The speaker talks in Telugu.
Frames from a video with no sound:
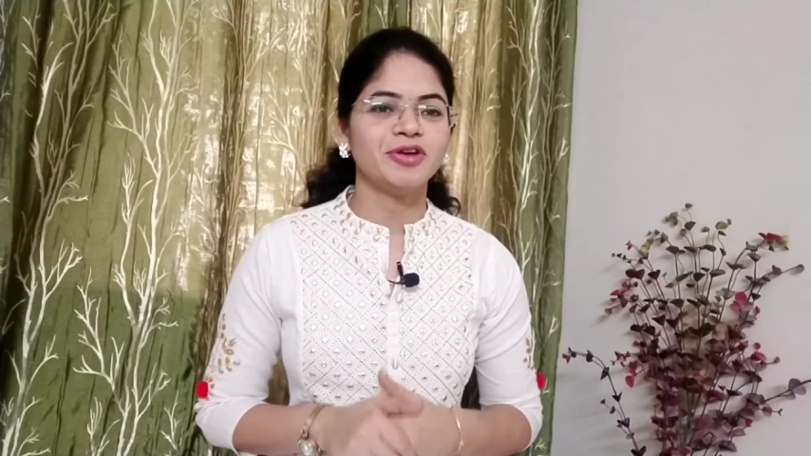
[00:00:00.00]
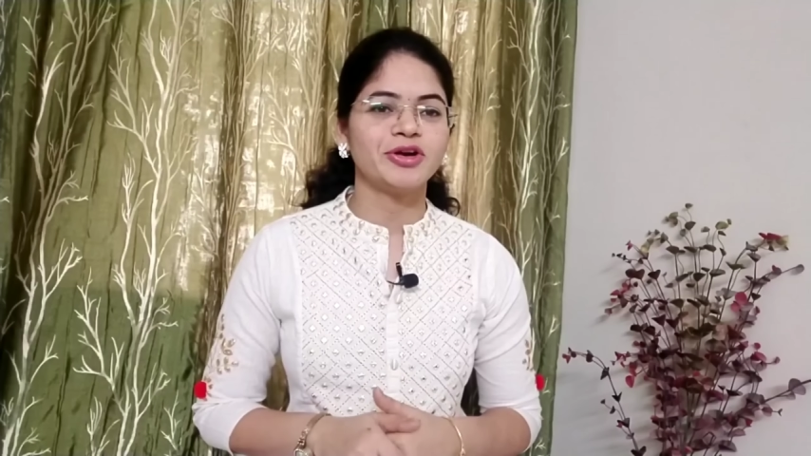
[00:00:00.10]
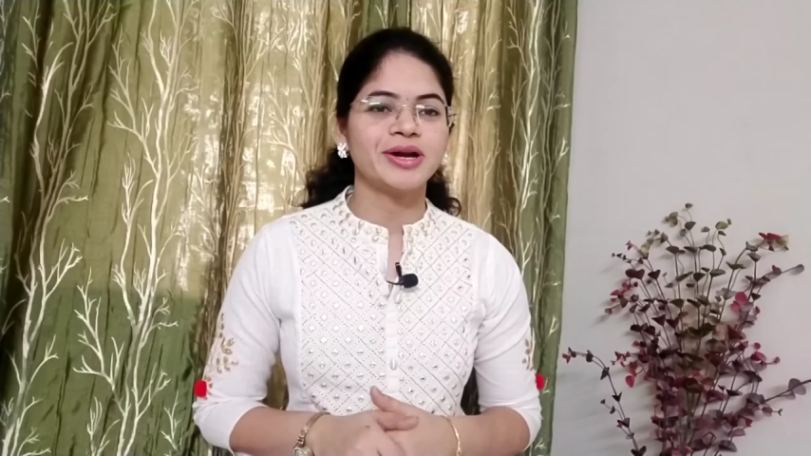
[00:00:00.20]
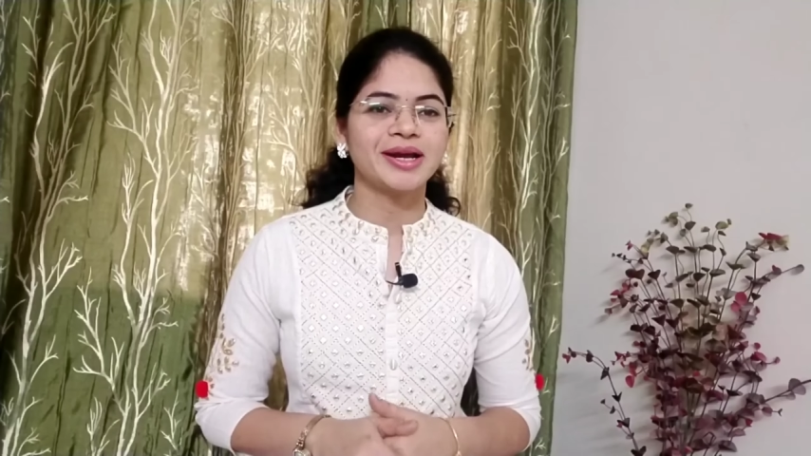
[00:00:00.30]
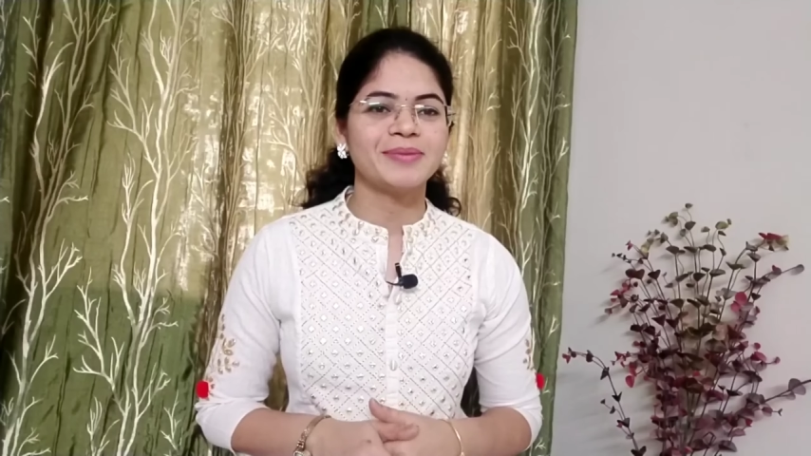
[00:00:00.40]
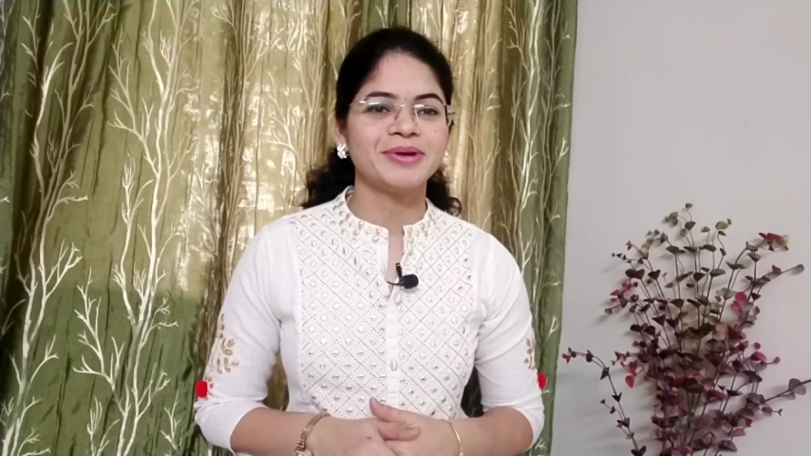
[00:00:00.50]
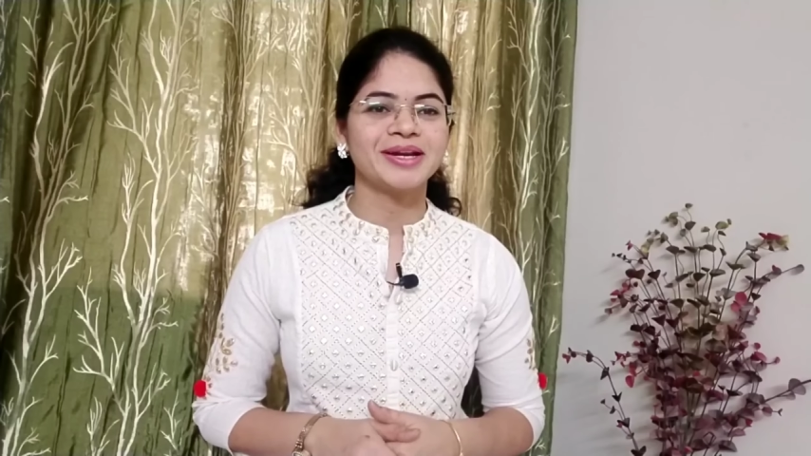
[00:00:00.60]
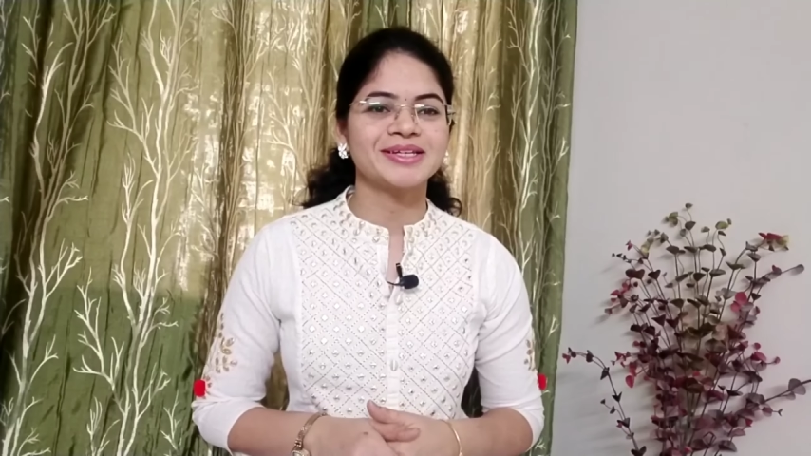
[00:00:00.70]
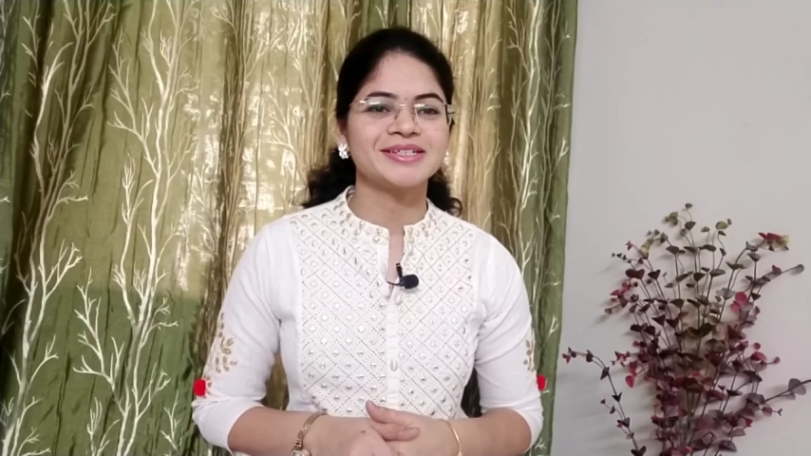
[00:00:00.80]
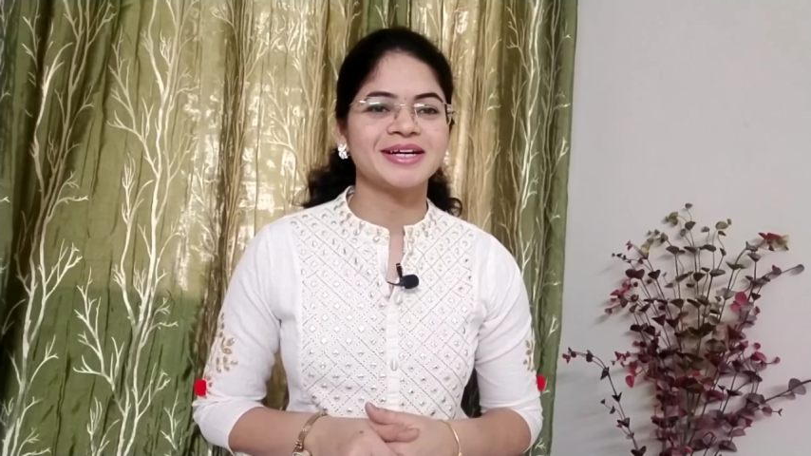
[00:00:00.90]
వీడియో కనుక మీకు
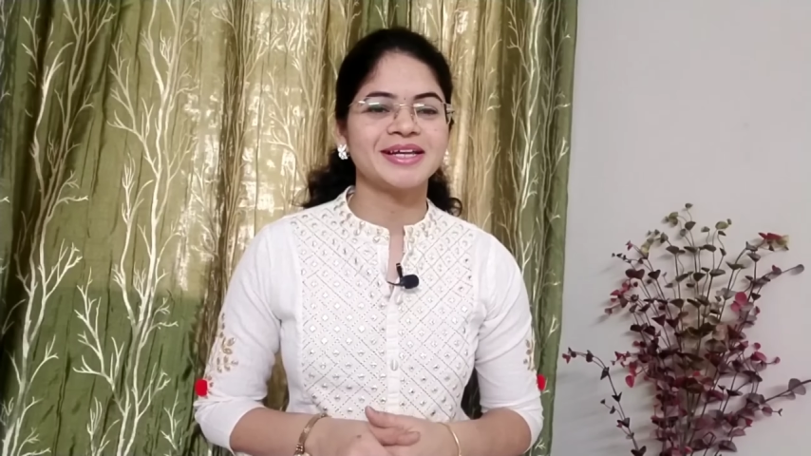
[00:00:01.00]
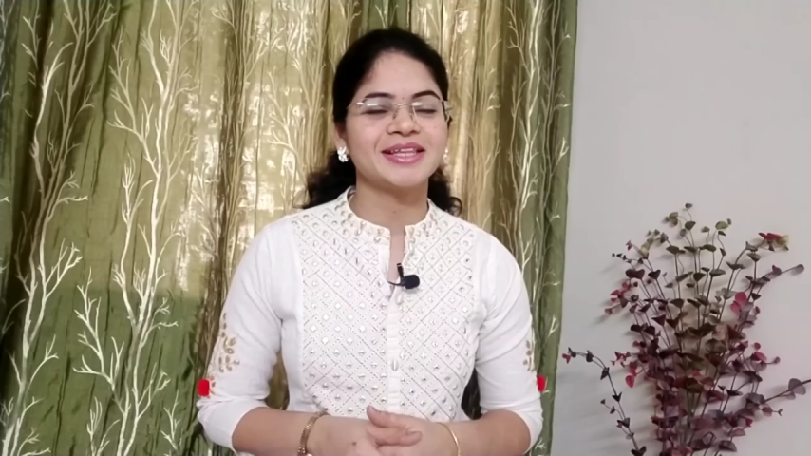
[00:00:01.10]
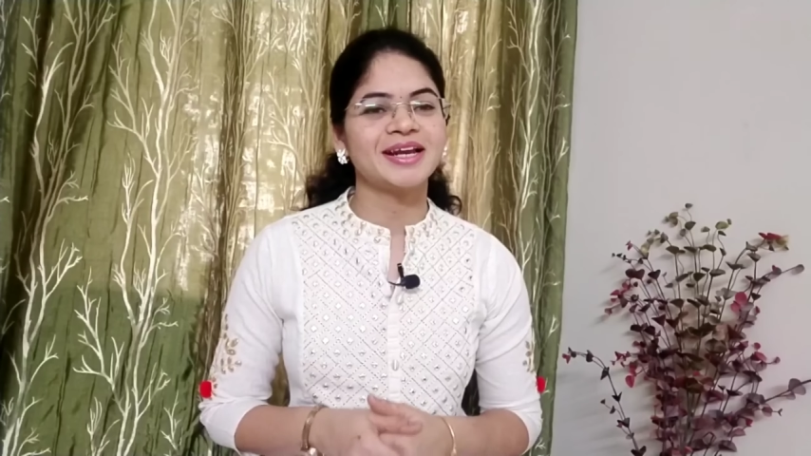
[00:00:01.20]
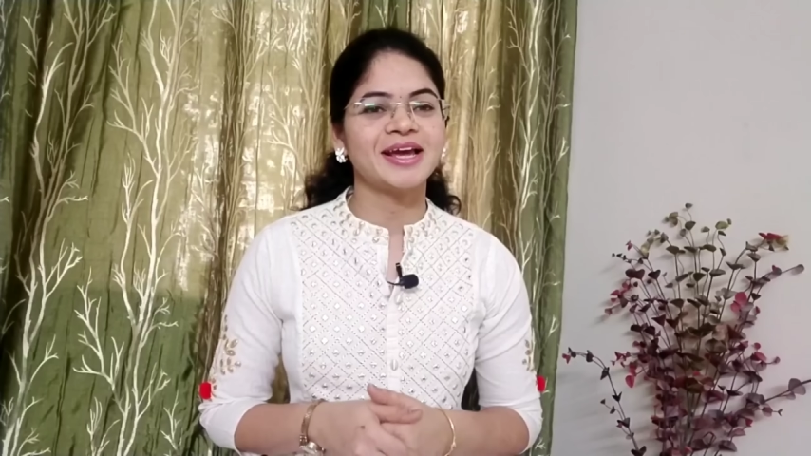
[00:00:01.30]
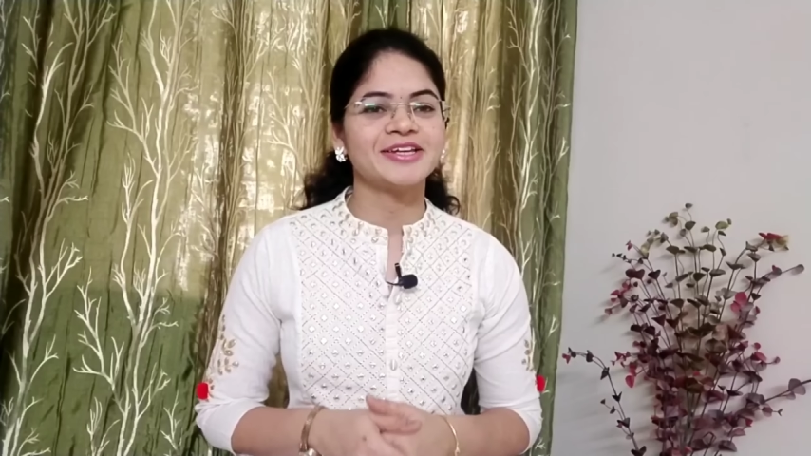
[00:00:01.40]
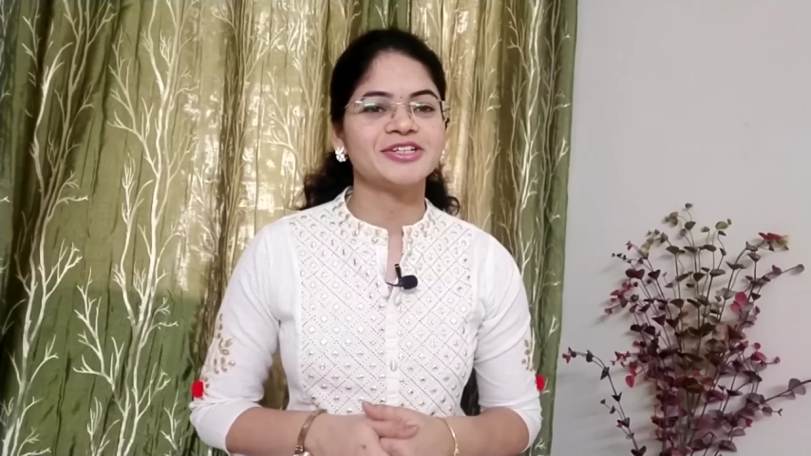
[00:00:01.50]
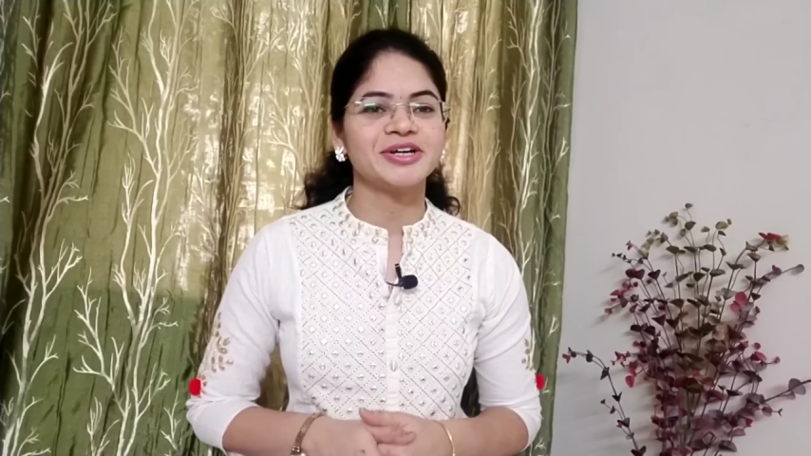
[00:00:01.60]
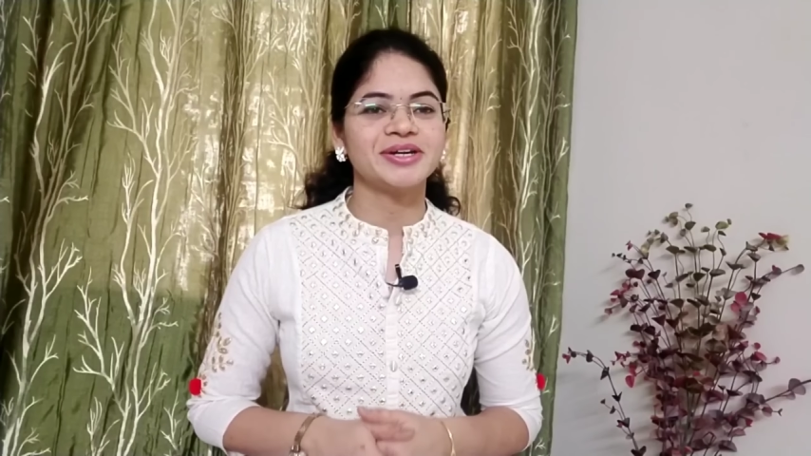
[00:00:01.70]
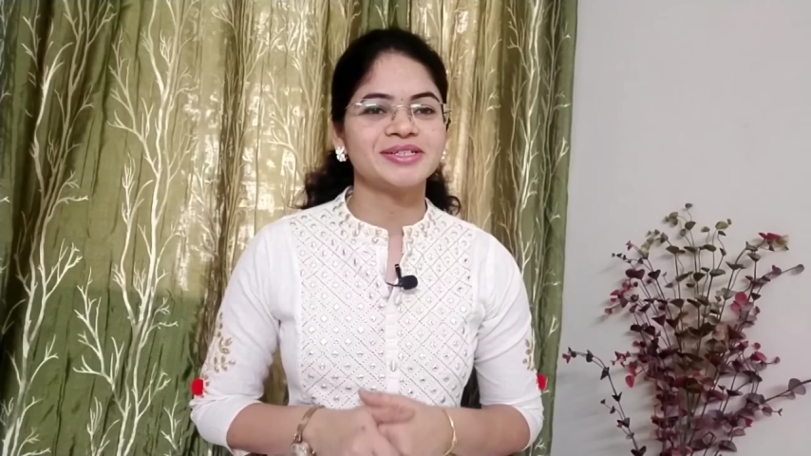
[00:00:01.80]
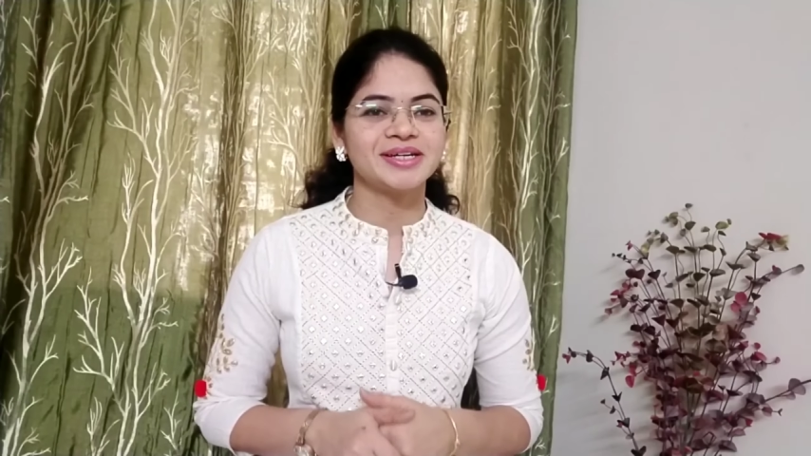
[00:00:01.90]
నచ్చినట్టయితే లైక్
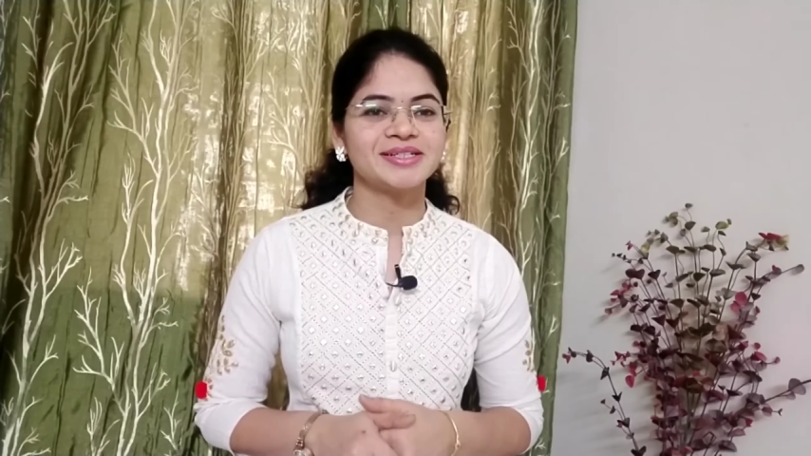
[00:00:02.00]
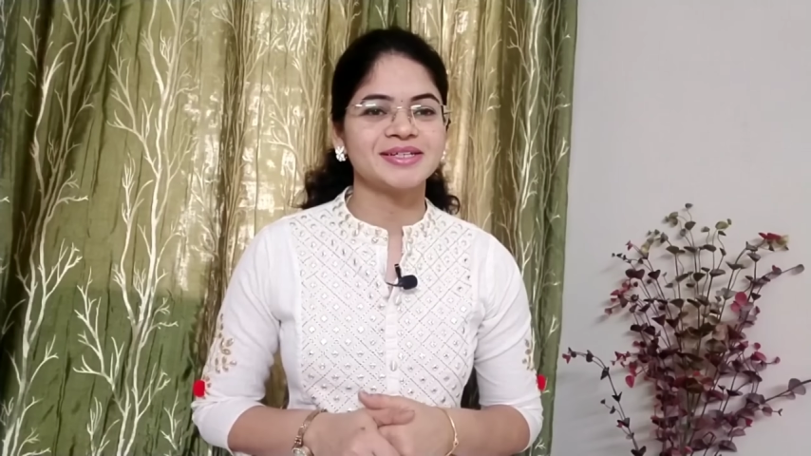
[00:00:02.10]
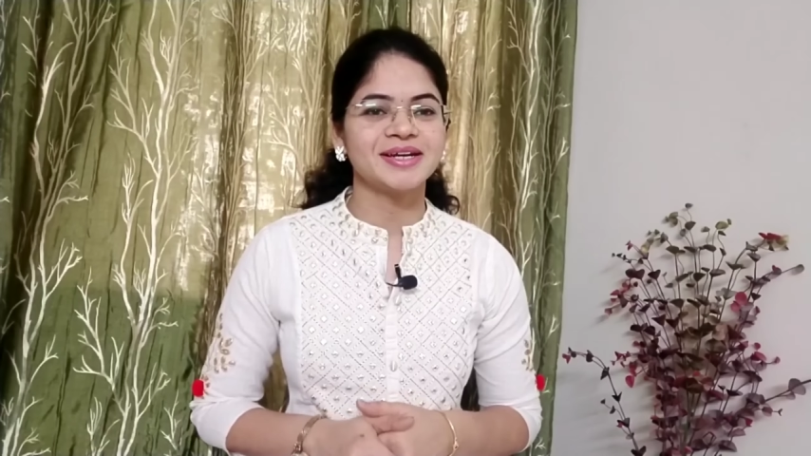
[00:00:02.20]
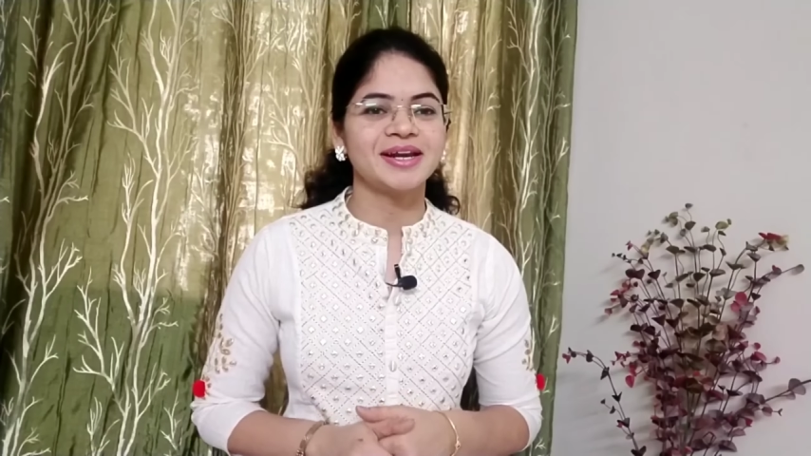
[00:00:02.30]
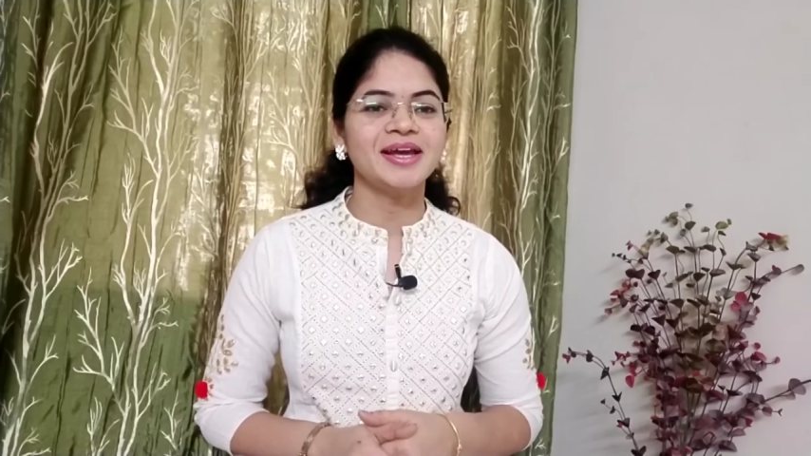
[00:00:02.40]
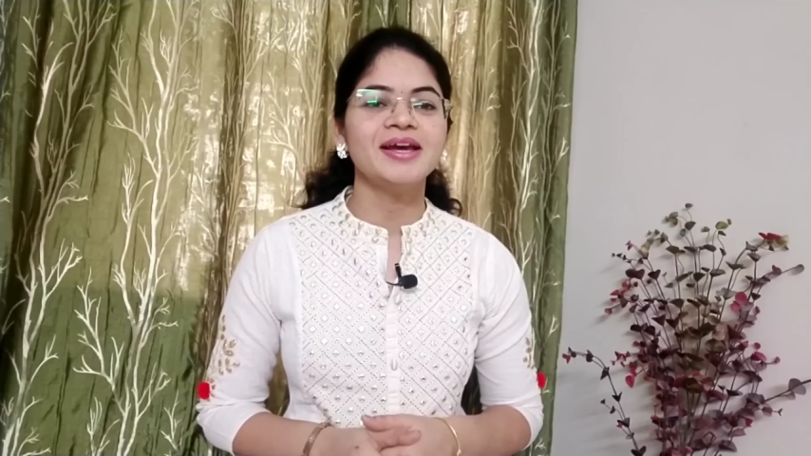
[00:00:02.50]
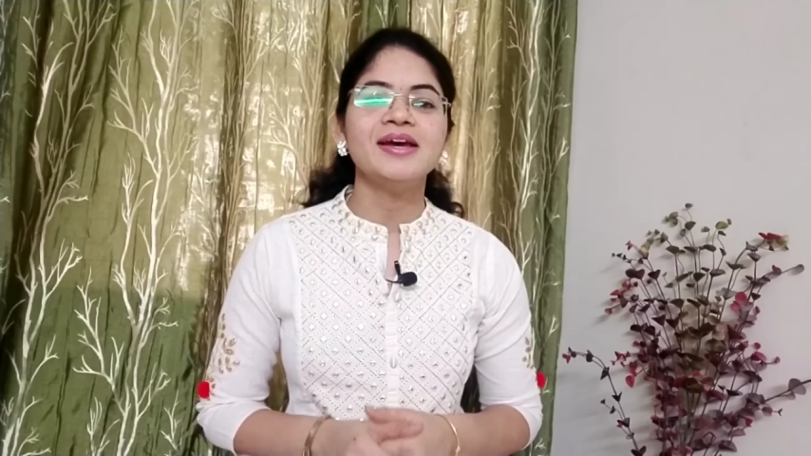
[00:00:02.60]
చేయండి షేర్ చేయండి